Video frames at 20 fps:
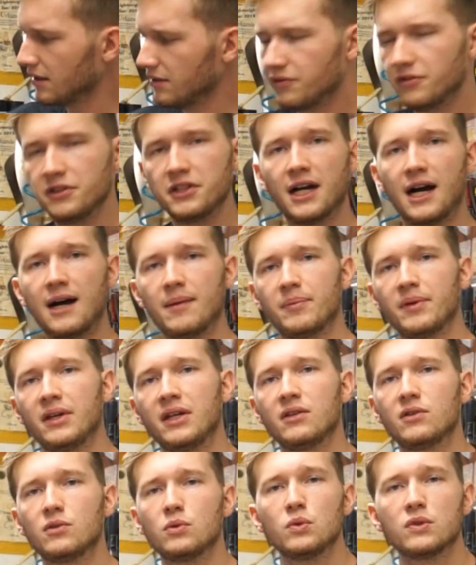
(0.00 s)
sind für die
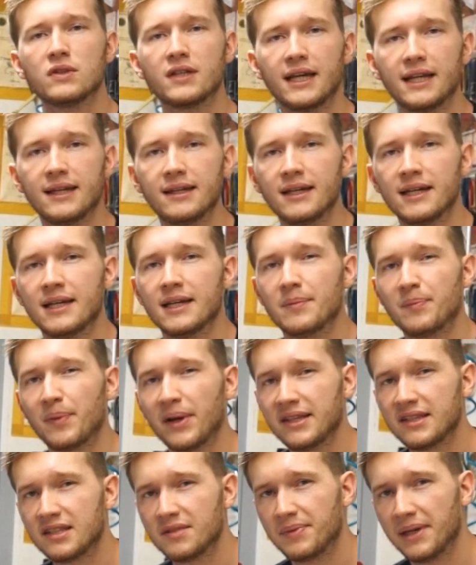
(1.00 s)
HPI 210
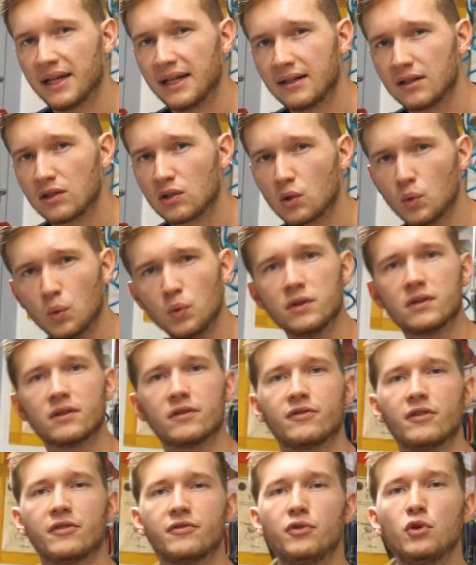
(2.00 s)
prinzipiell gut
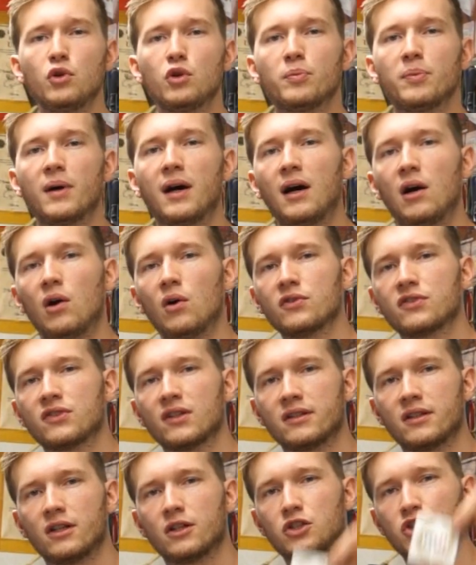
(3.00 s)
verfügbar,
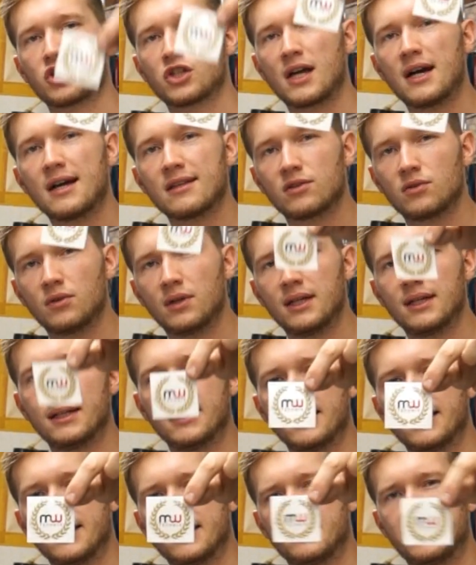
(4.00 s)
außer der
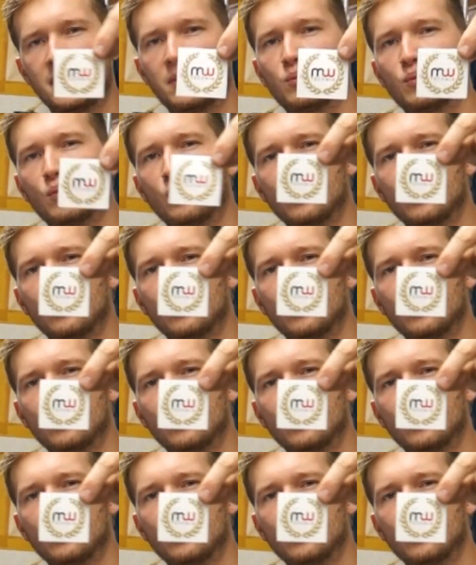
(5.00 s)
Stator den